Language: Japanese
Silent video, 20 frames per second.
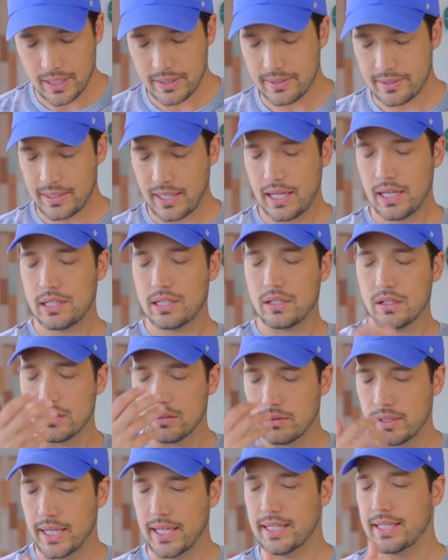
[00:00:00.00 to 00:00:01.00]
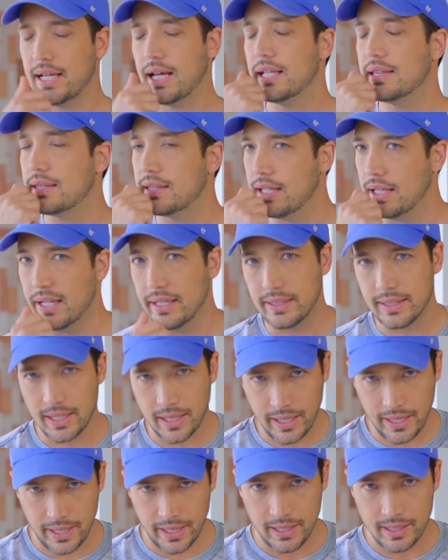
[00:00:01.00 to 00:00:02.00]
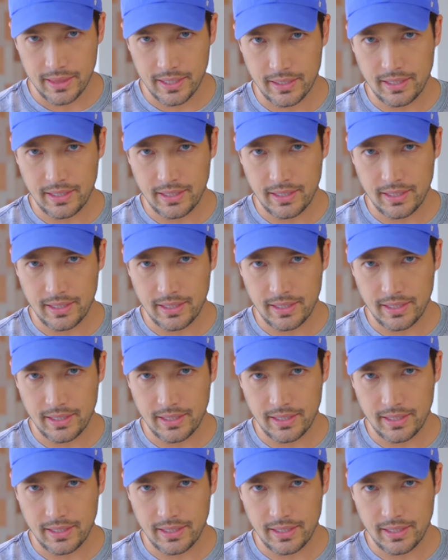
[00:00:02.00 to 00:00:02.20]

がステージの上で立っていて、